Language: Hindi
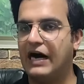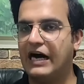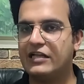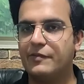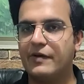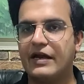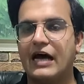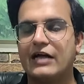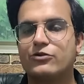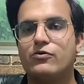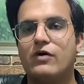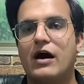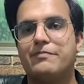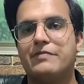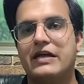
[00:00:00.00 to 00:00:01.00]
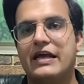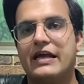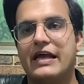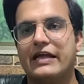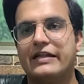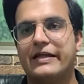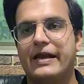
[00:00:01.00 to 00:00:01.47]
बाद में रात को आपने
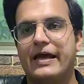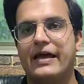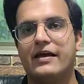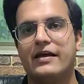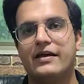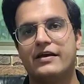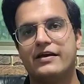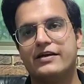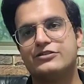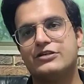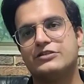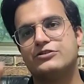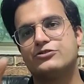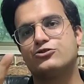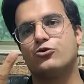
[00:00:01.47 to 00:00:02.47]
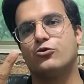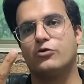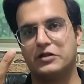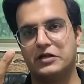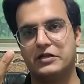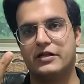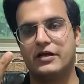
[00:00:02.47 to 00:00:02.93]
ये कह देना है कि जजेस
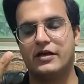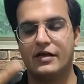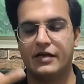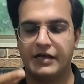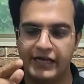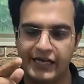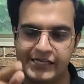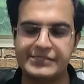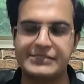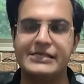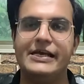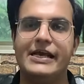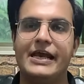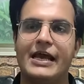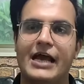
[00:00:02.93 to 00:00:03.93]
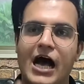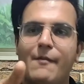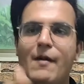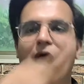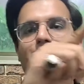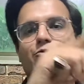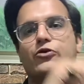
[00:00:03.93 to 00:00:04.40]
छोड़ देते हैं इसलिए
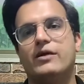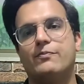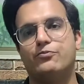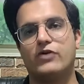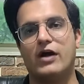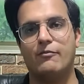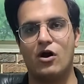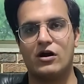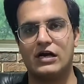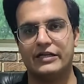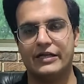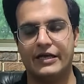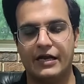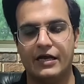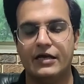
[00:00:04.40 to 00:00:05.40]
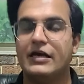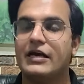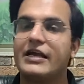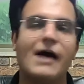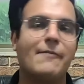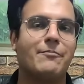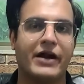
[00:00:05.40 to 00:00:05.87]
हम आपको ये पूरा मौका दे रहे हैं
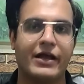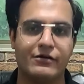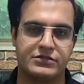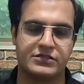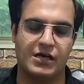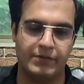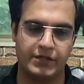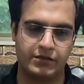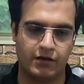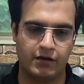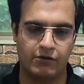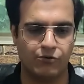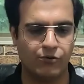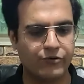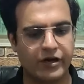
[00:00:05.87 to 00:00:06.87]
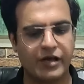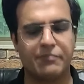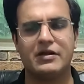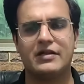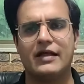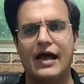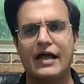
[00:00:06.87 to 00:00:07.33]
कि आप पढ़ें और साबित करें उन्होंने
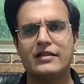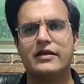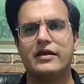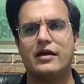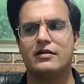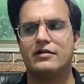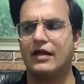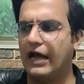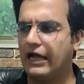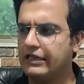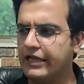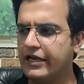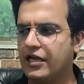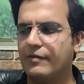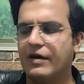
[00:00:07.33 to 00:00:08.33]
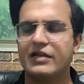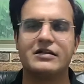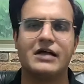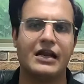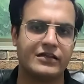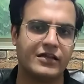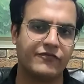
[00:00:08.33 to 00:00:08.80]
अपने दलाल दिए दलाल देने के बाद
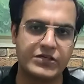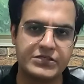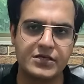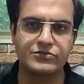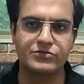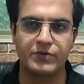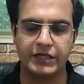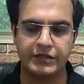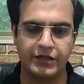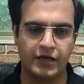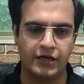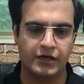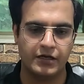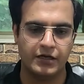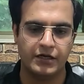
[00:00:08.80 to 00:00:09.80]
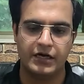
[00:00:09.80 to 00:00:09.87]
अदालत ने फैसला सुना दिया